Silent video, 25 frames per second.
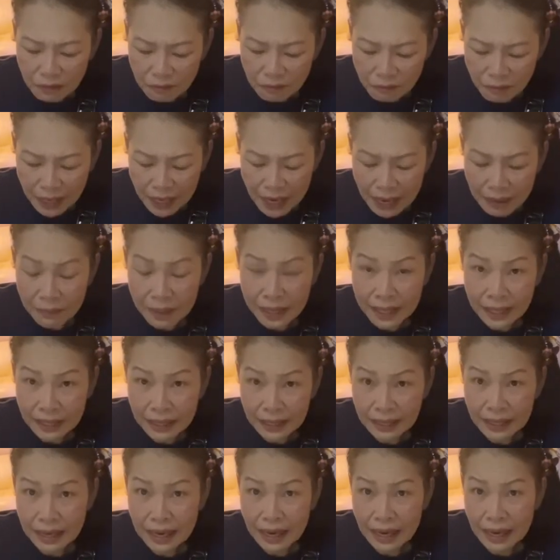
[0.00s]
มาทำเล็ก
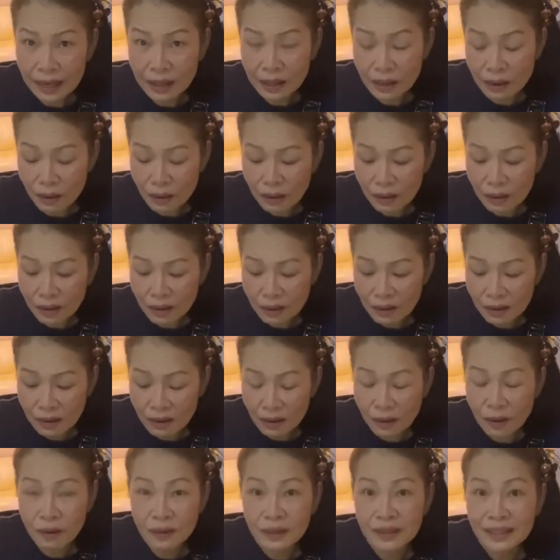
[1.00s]
นะคะ
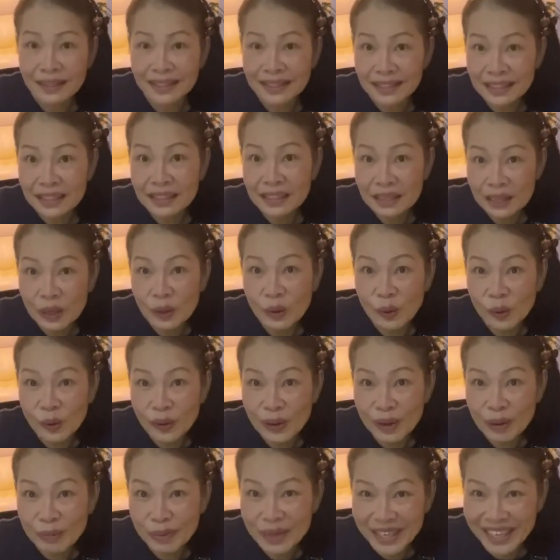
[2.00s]
กล่องหนึ่งครึ่งกิโล
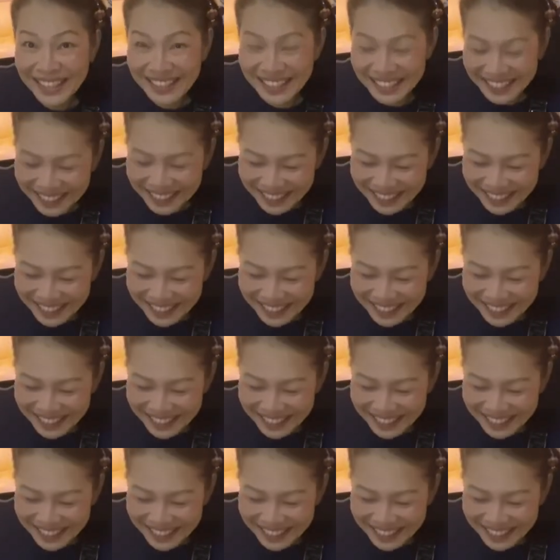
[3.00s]
ค่ะเพื่อน